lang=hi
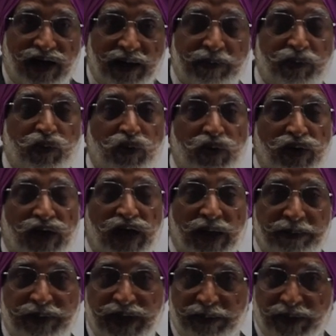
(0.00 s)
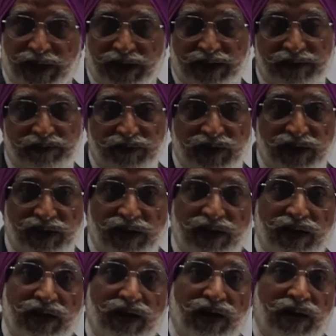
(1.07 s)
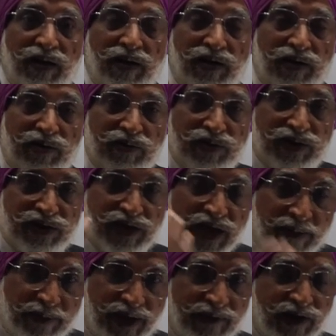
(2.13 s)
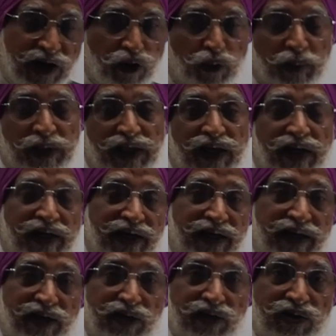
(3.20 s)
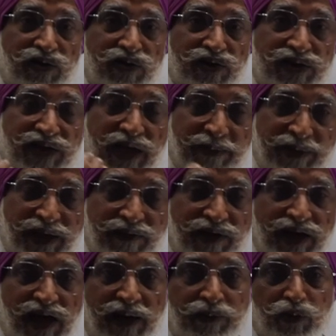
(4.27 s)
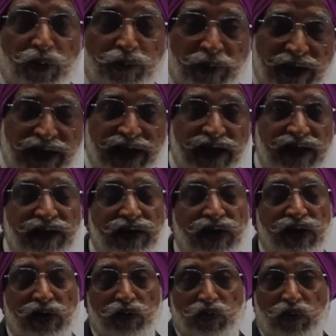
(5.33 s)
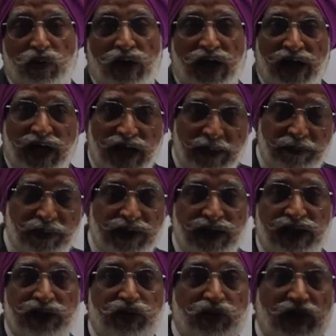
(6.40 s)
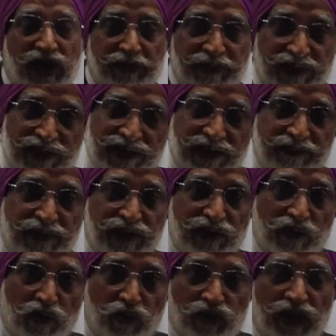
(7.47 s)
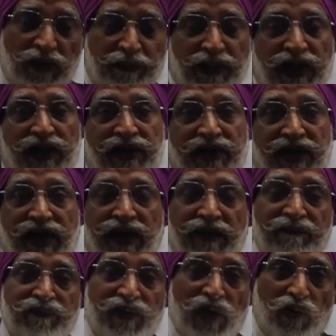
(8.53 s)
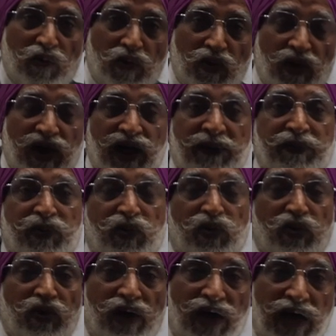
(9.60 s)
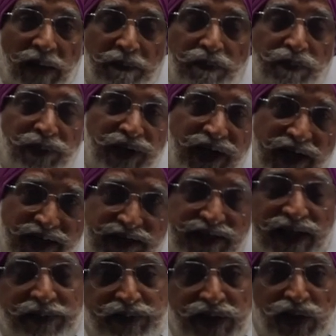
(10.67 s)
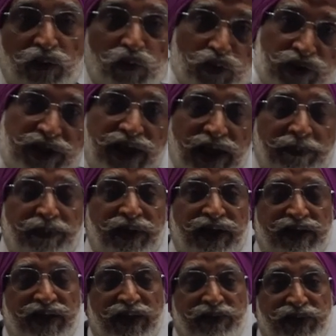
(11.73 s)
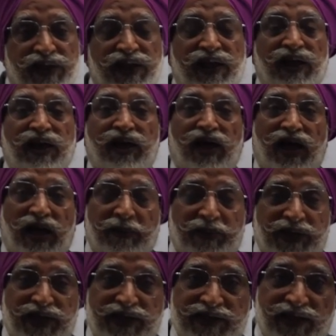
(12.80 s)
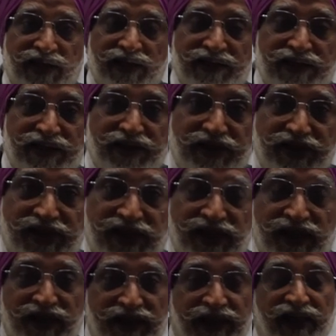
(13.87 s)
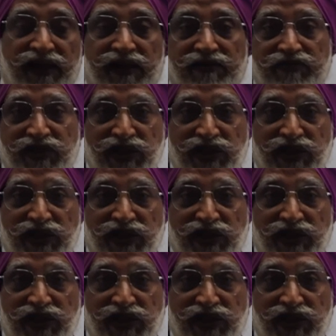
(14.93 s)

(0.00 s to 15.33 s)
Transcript: आपको आपकी बात सामने वाले को पता लग गई सामने वाला आपको पड़ गया तो आपका जो आपके सामने काउंटर पार्ट है वो आपको अपने हिसाब से उसके अपने हिसाब से आपके साथ डील करेगा